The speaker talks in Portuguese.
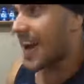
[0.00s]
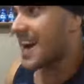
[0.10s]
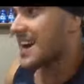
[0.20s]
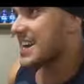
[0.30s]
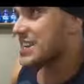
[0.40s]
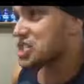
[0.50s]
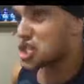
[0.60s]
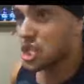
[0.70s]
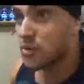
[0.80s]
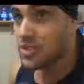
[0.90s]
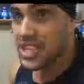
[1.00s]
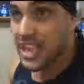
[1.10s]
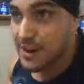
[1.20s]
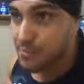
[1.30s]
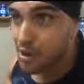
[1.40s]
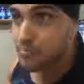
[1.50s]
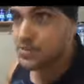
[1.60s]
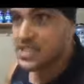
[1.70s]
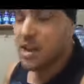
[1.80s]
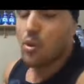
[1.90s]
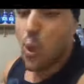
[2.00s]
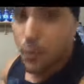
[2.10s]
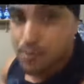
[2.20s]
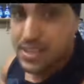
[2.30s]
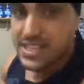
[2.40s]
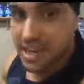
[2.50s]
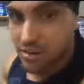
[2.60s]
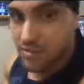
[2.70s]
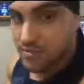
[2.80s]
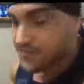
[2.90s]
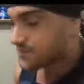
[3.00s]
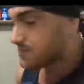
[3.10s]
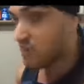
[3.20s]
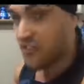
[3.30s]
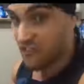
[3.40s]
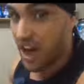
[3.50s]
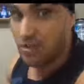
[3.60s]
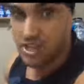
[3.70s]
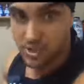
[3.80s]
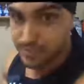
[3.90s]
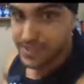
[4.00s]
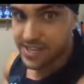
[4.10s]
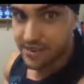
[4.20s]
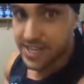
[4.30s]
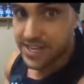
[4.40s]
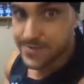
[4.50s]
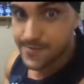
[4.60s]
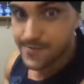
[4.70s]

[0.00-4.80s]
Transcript: Ai, solteira por opção. Opção? Por falta de opção, né?